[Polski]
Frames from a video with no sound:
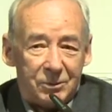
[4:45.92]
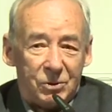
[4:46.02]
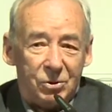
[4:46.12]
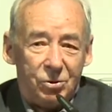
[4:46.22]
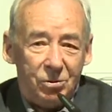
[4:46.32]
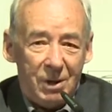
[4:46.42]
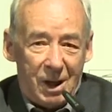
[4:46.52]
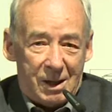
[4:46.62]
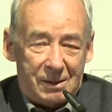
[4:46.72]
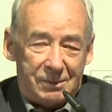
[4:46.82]

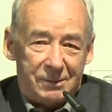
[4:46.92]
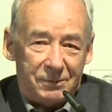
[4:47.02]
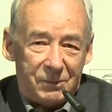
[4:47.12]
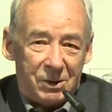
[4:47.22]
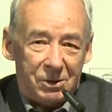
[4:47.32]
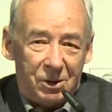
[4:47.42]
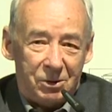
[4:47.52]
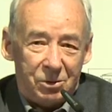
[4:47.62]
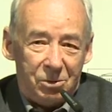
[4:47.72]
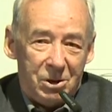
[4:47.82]
druga,
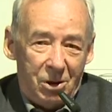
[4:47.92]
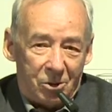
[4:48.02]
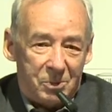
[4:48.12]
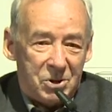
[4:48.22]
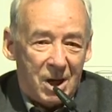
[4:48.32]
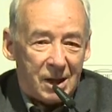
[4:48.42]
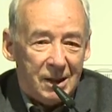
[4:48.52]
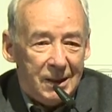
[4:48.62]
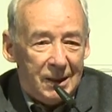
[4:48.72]
drugi obszar